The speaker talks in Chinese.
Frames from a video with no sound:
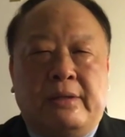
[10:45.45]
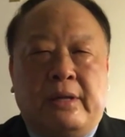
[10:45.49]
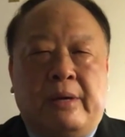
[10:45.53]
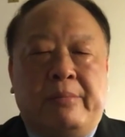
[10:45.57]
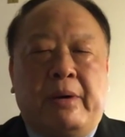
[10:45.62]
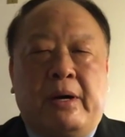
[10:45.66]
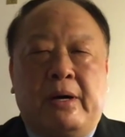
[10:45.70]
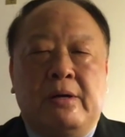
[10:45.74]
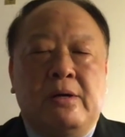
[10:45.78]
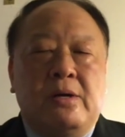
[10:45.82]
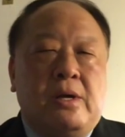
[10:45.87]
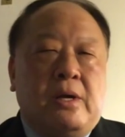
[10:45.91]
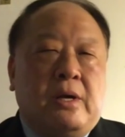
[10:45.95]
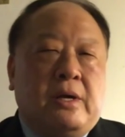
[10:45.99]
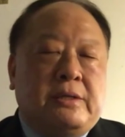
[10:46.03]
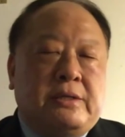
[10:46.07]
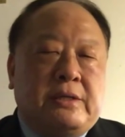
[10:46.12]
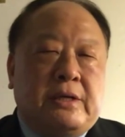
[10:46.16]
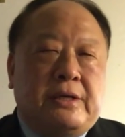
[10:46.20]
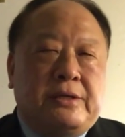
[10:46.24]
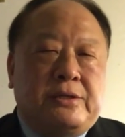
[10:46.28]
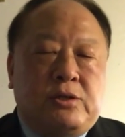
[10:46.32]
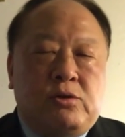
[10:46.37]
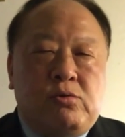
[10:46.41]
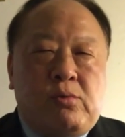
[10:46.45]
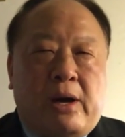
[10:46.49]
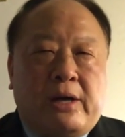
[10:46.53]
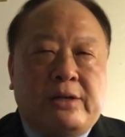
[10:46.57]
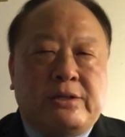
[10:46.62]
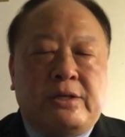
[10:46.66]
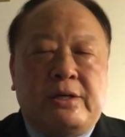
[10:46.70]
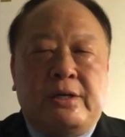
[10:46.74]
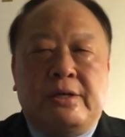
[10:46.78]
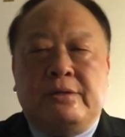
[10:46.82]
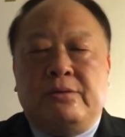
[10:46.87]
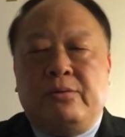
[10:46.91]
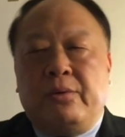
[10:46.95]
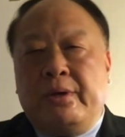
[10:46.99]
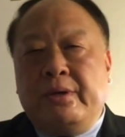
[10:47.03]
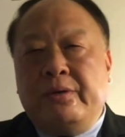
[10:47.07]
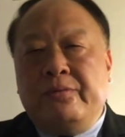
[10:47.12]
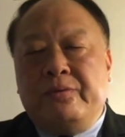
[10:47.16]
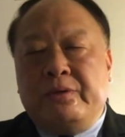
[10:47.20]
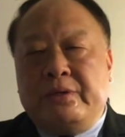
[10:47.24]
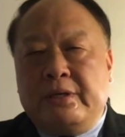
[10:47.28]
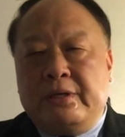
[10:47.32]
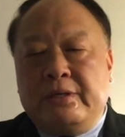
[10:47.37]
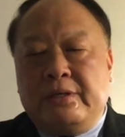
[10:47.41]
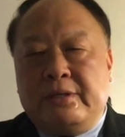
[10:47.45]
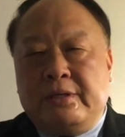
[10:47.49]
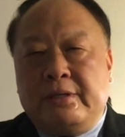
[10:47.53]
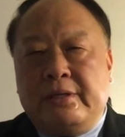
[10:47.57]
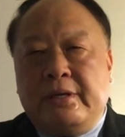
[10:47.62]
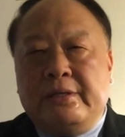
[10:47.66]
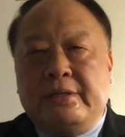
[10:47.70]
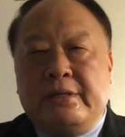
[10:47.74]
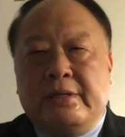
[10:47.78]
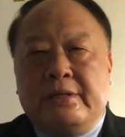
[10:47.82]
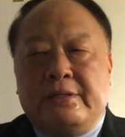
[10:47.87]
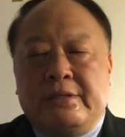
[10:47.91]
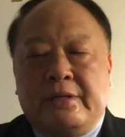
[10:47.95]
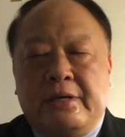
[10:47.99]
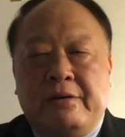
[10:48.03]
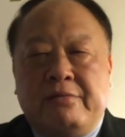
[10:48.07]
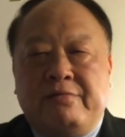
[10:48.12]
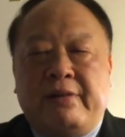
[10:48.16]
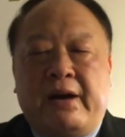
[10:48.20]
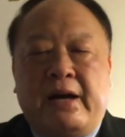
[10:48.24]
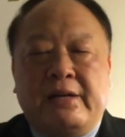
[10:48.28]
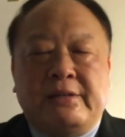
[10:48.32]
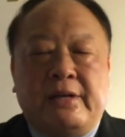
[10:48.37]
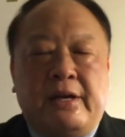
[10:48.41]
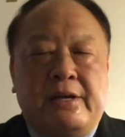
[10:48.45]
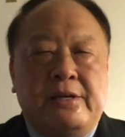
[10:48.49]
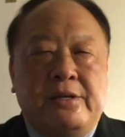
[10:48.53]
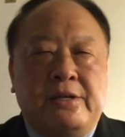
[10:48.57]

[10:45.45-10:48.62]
那么这个新华社对于这今天这个整个发展